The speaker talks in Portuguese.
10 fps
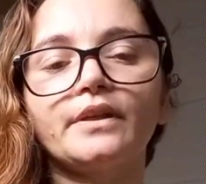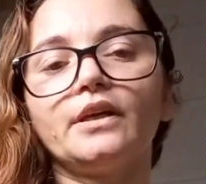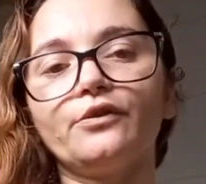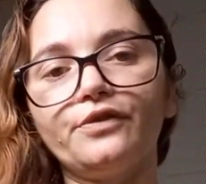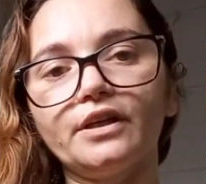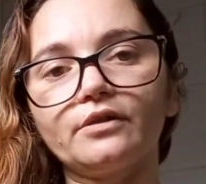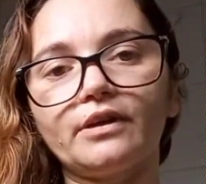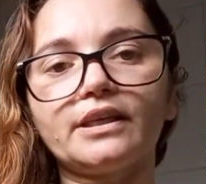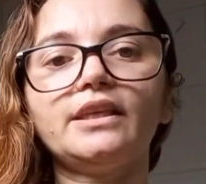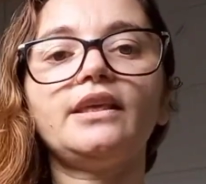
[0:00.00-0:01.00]
eu virando
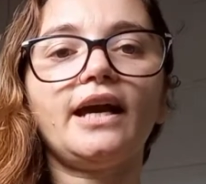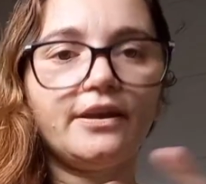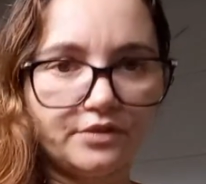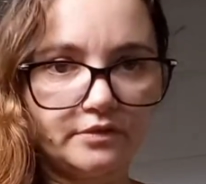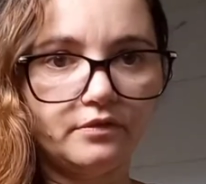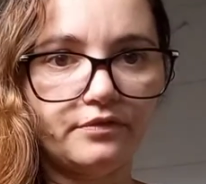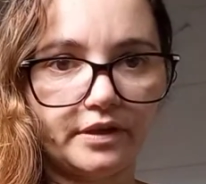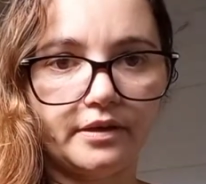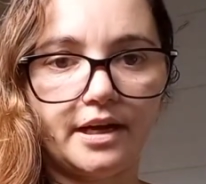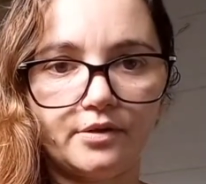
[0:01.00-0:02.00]
aqui, aí vocês vão
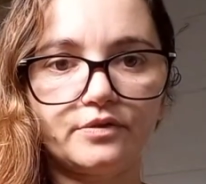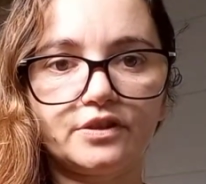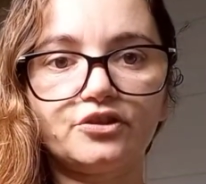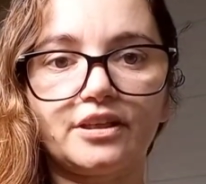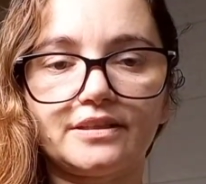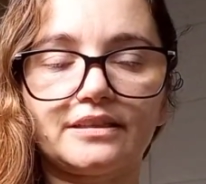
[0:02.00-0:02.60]
ver a consistência,